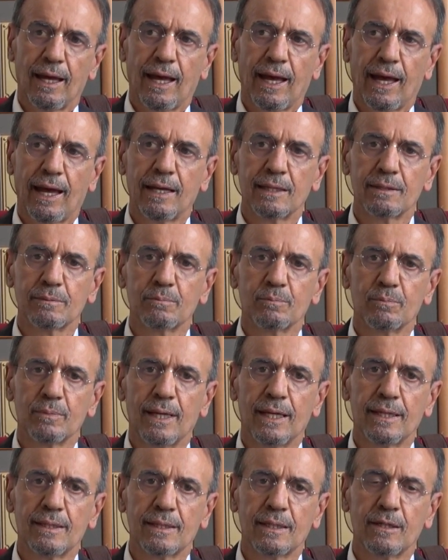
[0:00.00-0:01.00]
Eğer
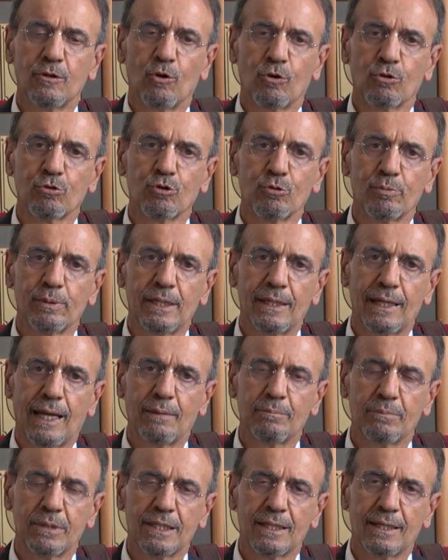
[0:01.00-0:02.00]
etkin olduğu
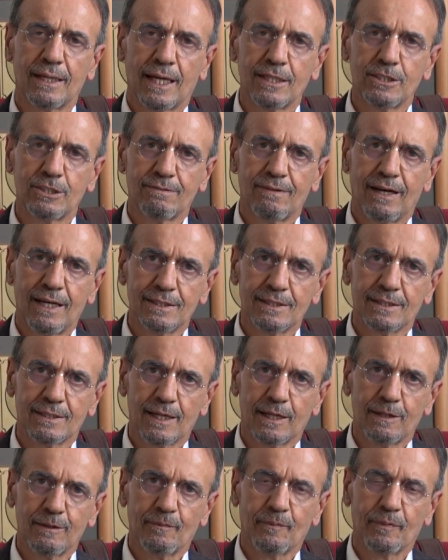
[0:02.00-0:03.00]
bilinen bir ilaç
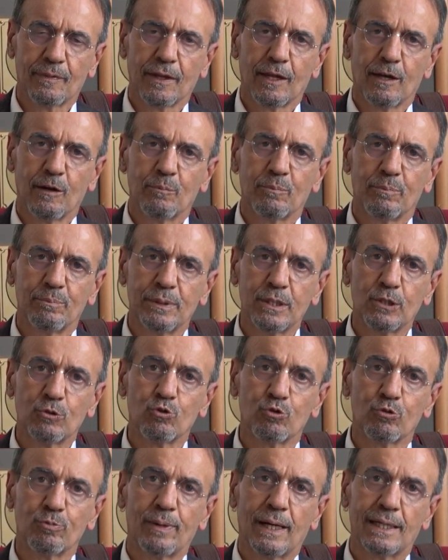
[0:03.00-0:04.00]
varsa bir
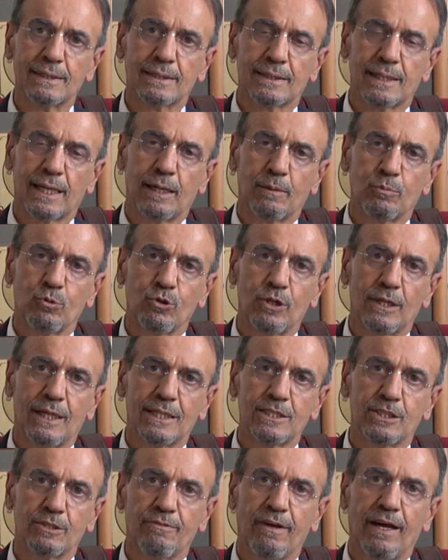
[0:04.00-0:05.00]
grup hastaya bu
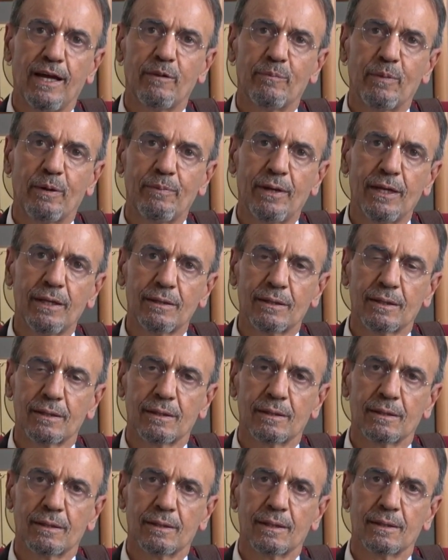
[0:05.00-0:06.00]
ilacı vermemek
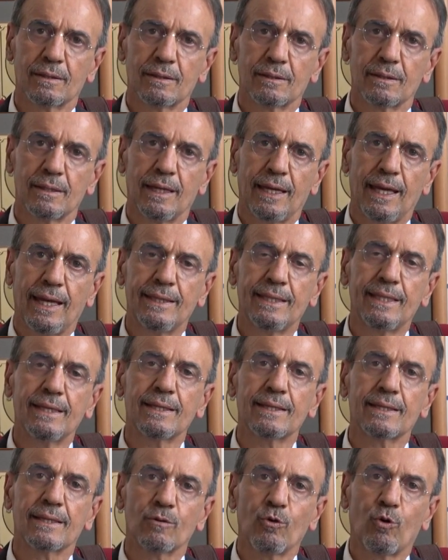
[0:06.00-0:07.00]

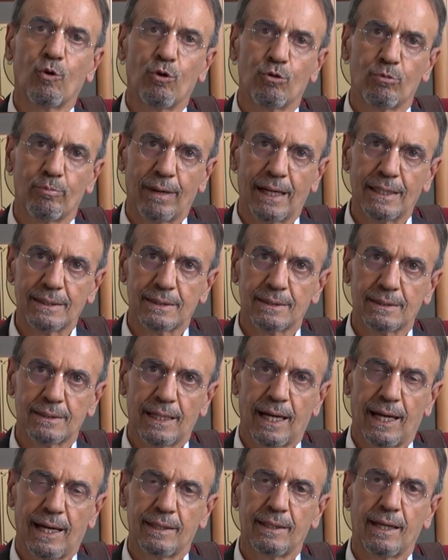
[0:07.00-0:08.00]
etik olmaz.
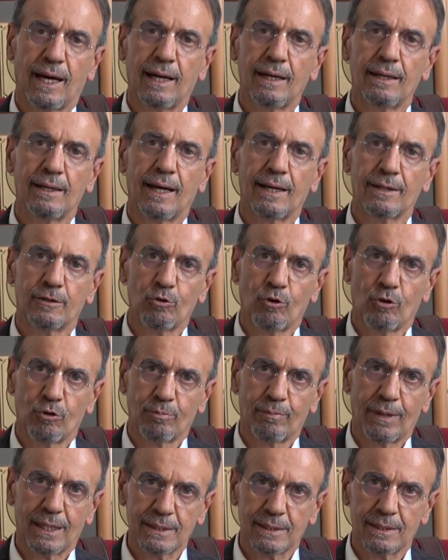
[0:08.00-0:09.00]
Yani ahlaki
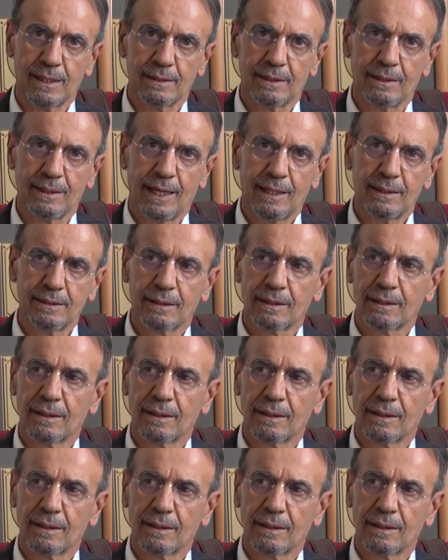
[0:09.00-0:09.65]
olmaz dediler.